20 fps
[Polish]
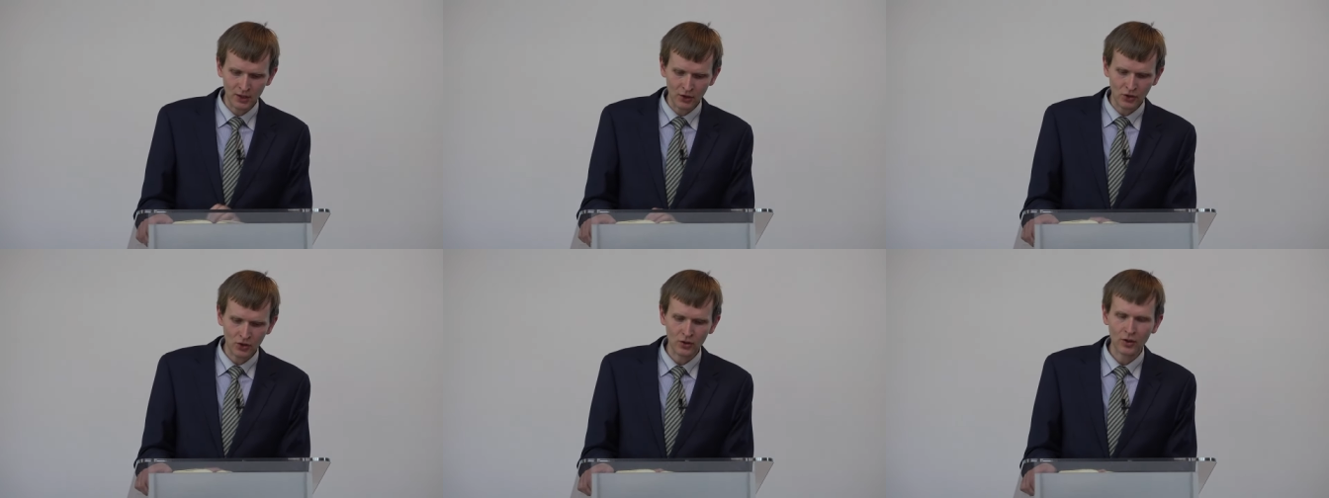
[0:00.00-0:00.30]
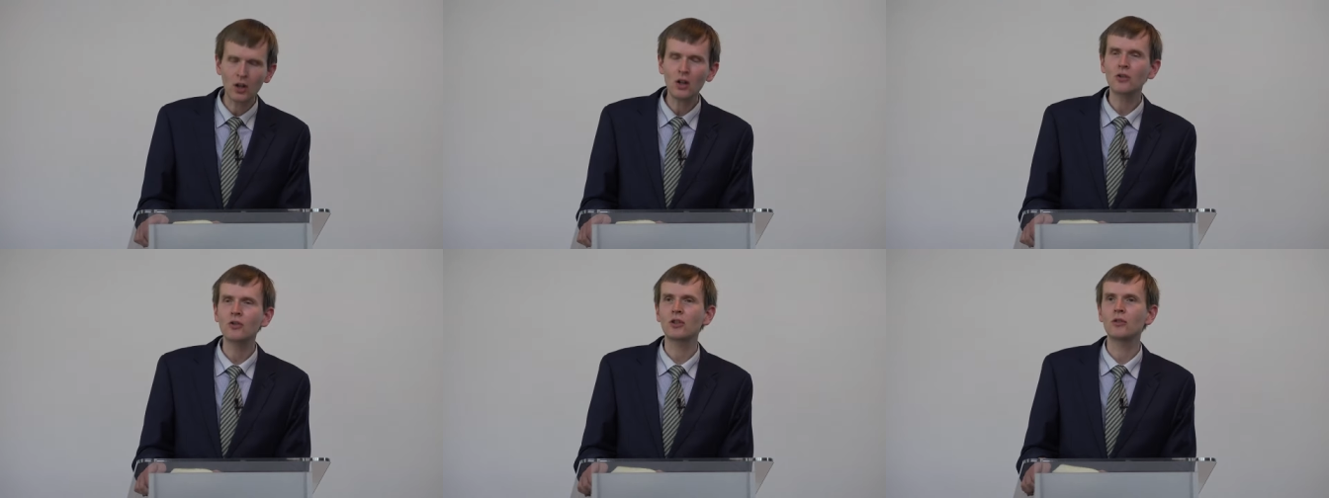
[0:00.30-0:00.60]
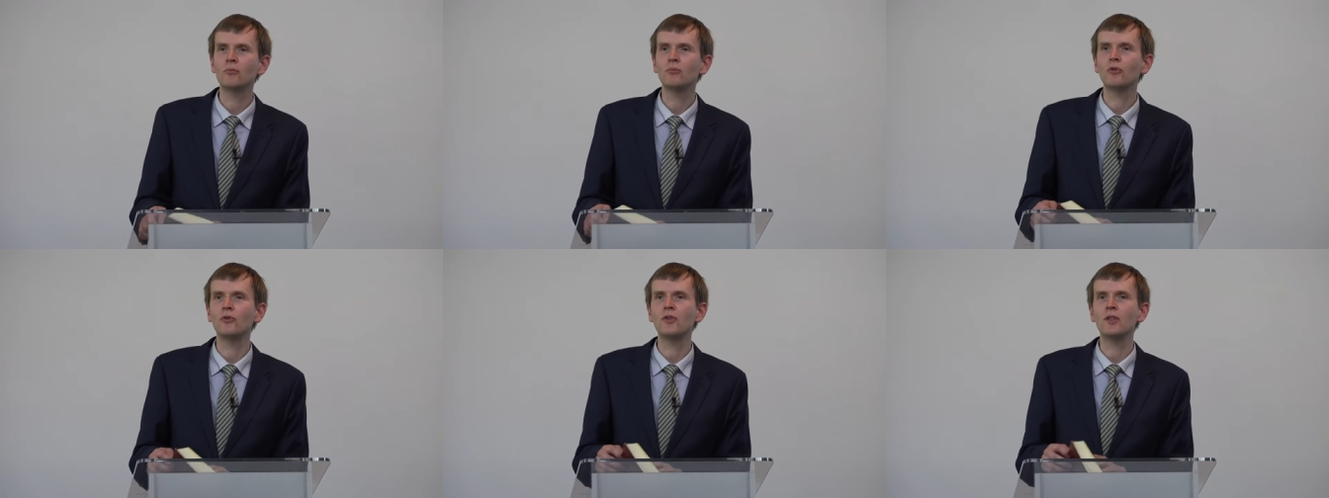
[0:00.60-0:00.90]
niż to, o
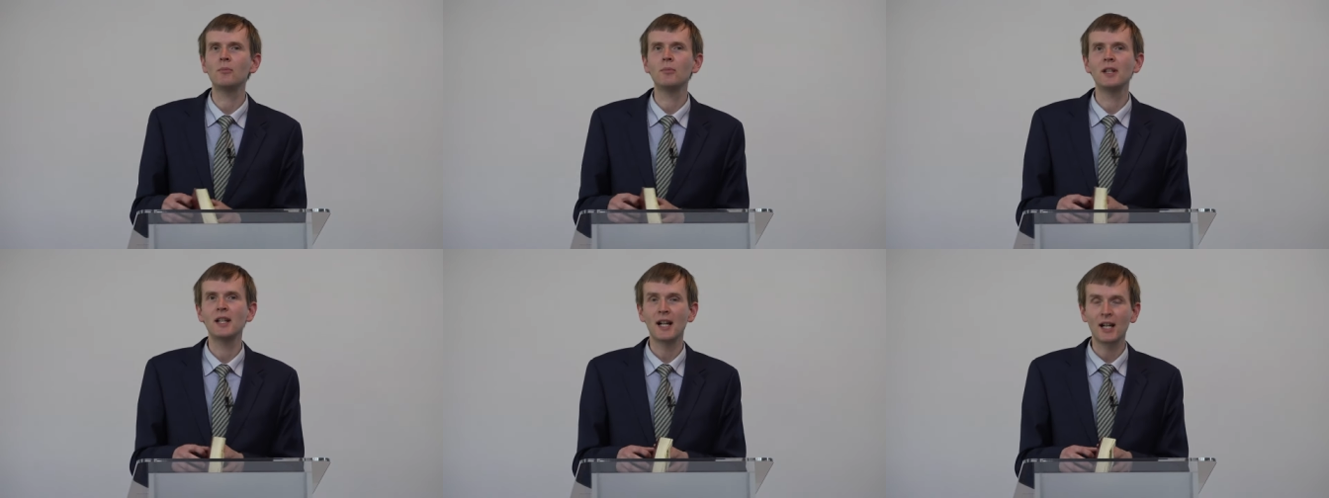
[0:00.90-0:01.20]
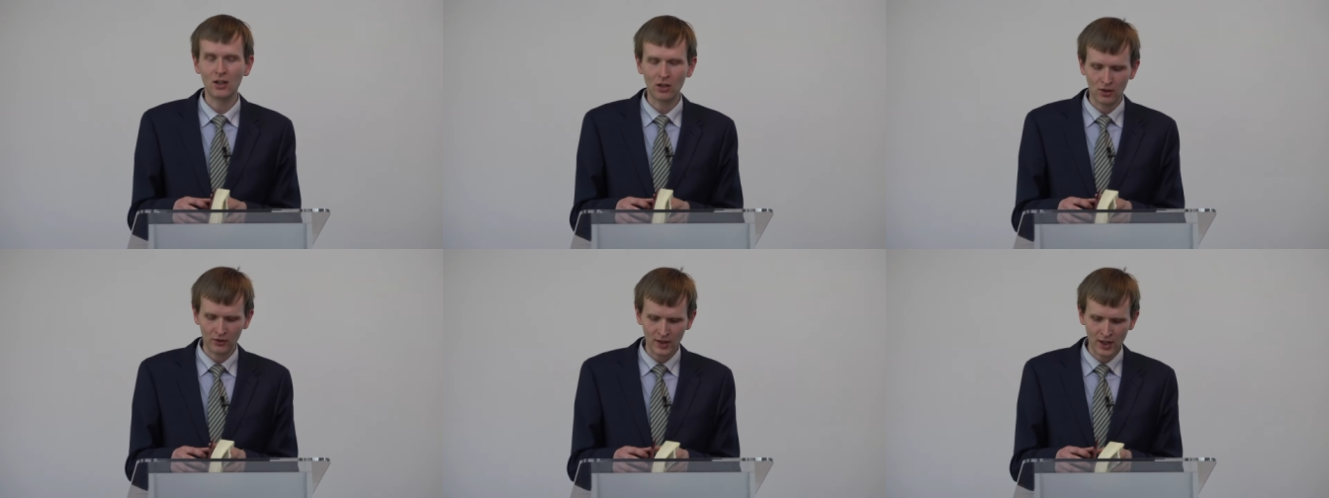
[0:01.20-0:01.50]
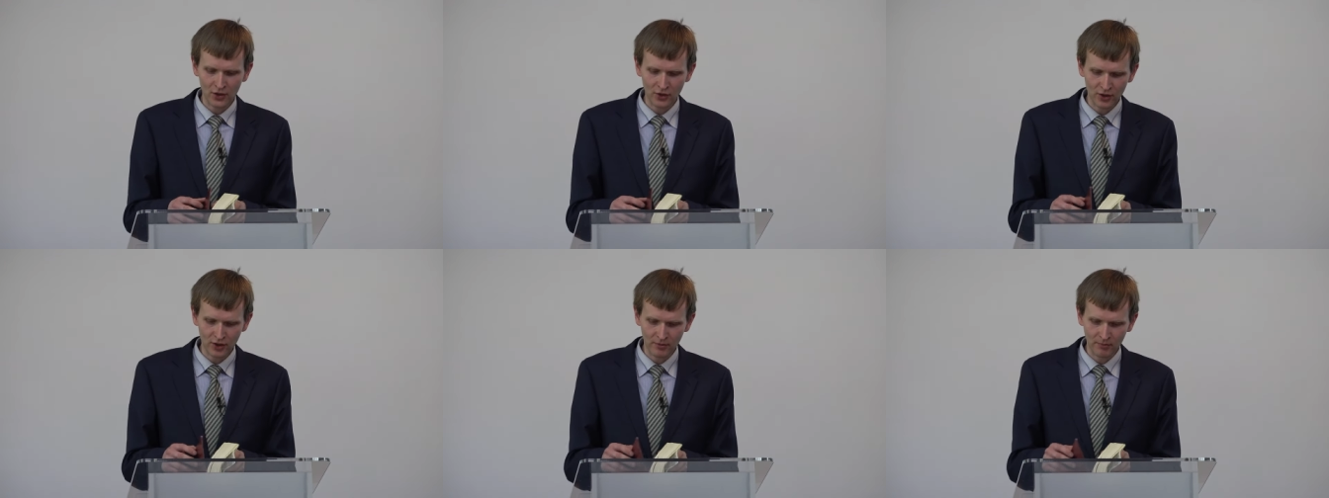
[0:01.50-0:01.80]
czym mówimy jako o
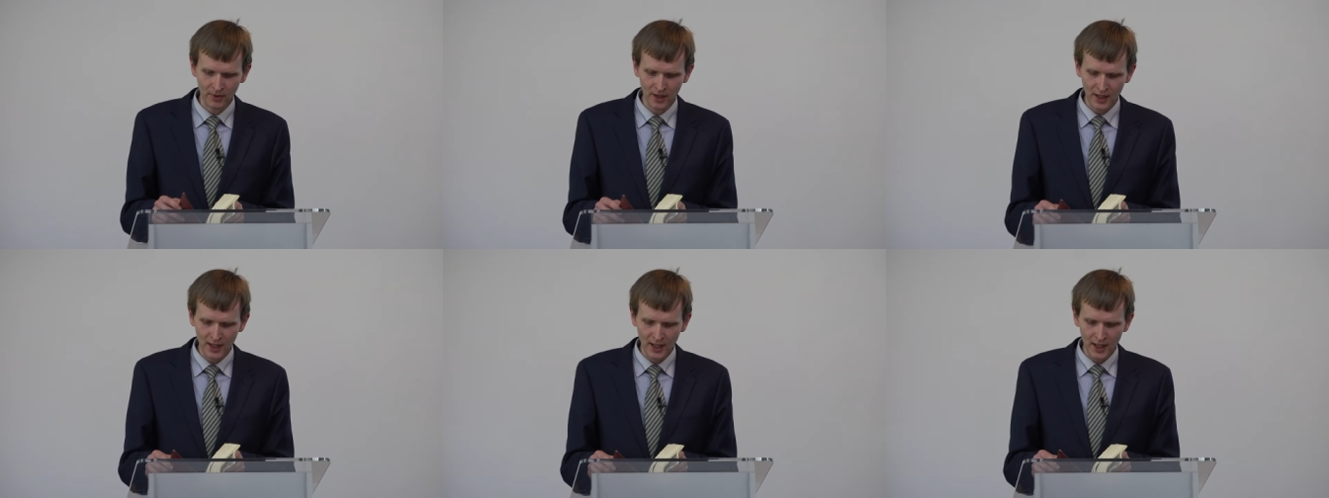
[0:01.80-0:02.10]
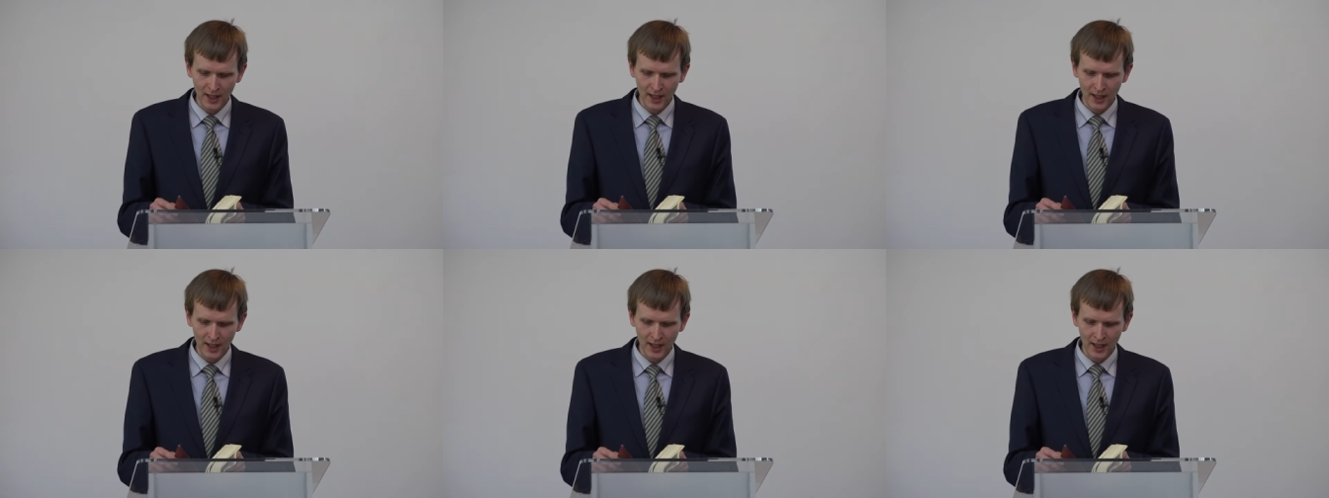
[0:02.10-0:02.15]
naszym